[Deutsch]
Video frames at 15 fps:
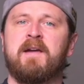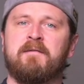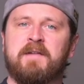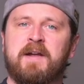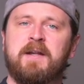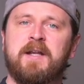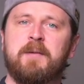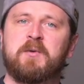
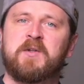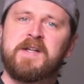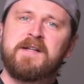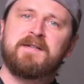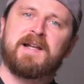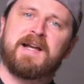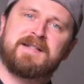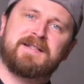Wenn dem
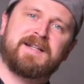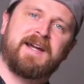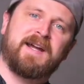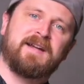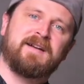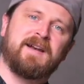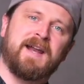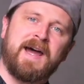ist, lasst
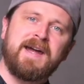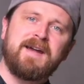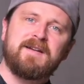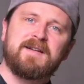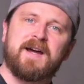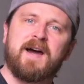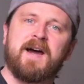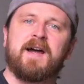gerne ein Like
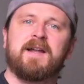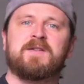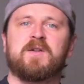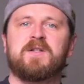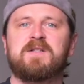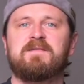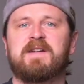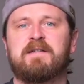da.
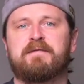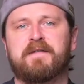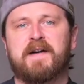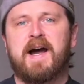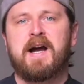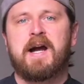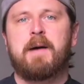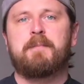Ansonsten, wenn ihr
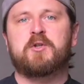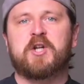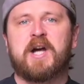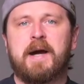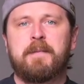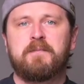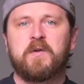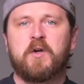Fragen habt,
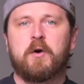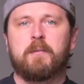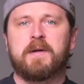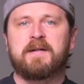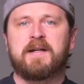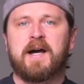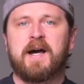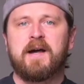schreibt einen
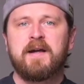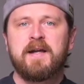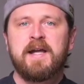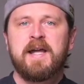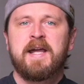Kommentar.